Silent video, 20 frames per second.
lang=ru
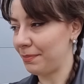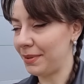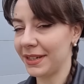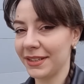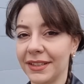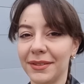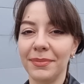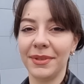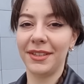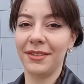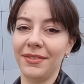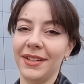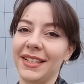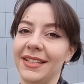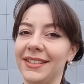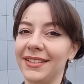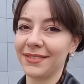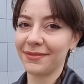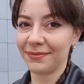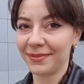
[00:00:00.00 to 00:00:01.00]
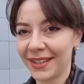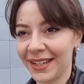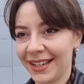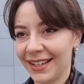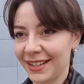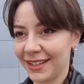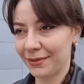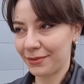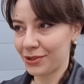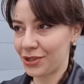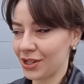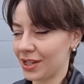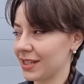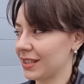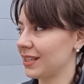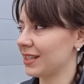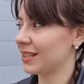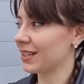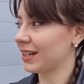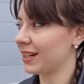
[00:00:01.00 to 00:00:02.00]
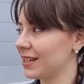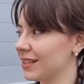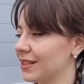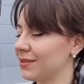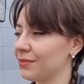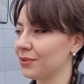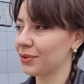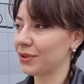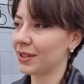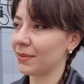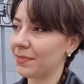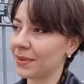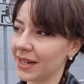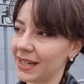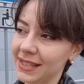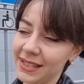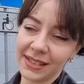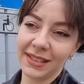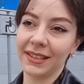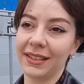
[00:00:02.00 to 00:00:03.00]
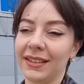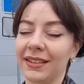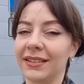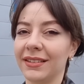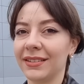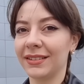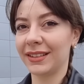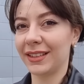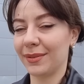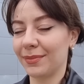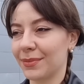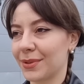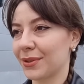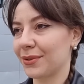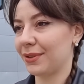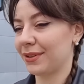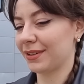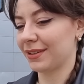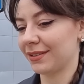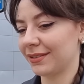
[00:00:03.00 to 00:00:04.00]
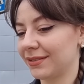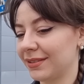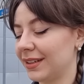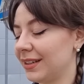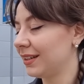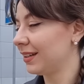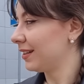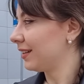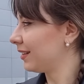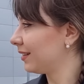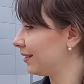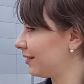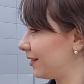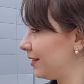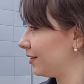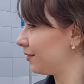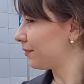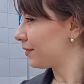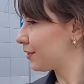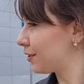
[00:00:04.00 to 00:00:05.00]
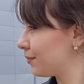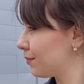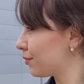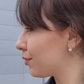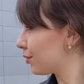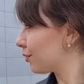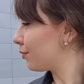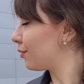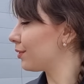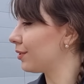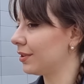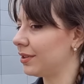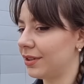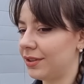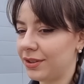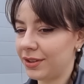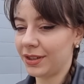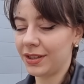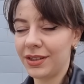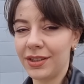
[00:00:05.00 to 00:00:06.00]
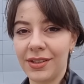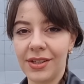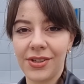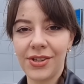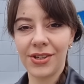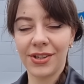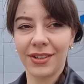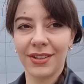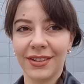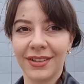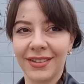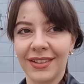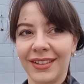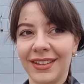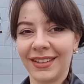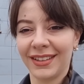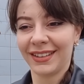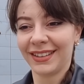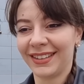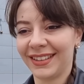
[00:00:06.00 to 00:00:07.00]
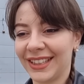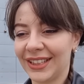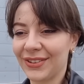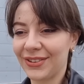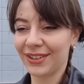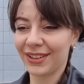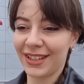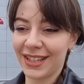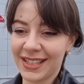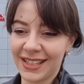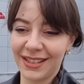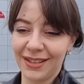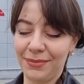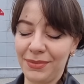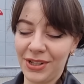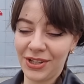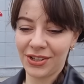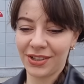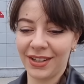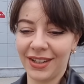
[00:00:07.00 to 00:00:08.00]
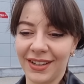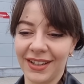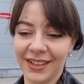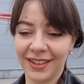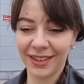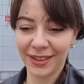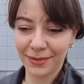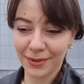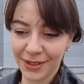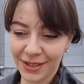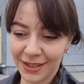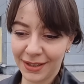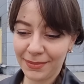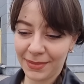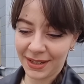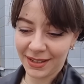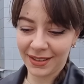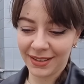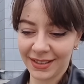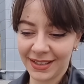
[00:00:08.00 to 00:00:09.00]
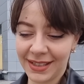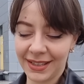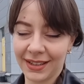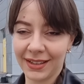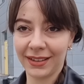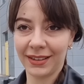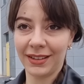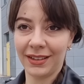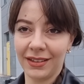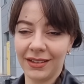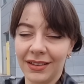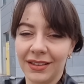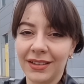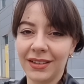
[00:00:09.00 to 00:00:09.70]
белый медведь. Его часто заказывают на праздники. Там сколько? Гривен 800 или 1000. классный мишка. Я когда-то его снимала с окна.